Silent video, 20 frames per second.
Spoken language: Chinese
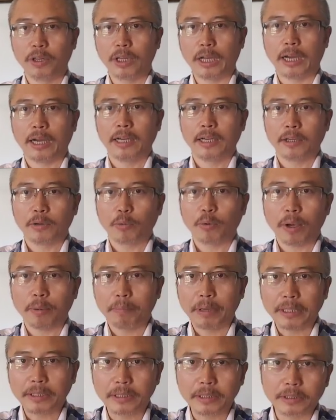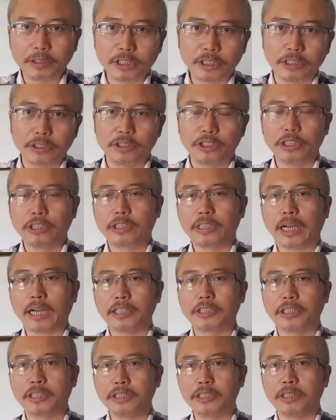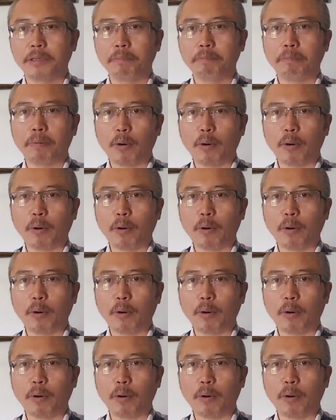那外面是警警察层层